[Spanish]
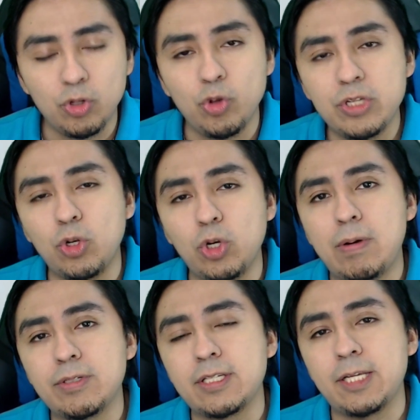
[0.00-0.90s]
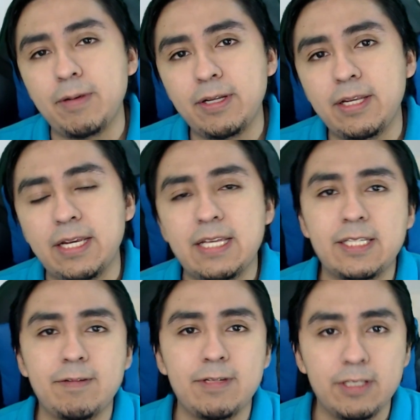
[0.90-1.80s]
Todo eso lo vamos a saber en
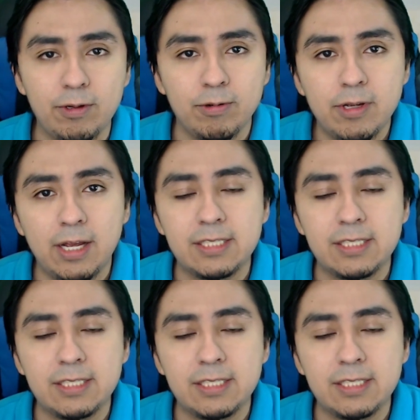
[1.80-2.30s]
este video.